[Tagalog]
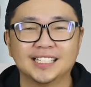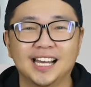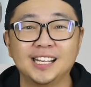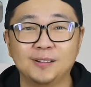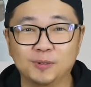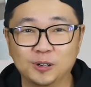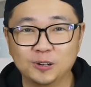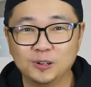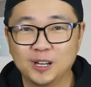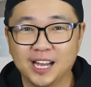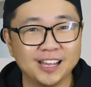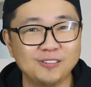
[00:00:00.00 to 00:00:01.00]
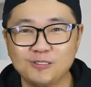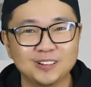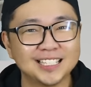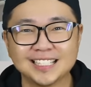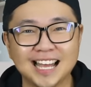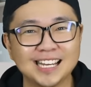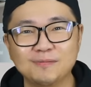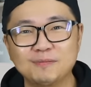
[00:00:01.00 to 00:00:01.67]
Alam mo, Ayoko na sana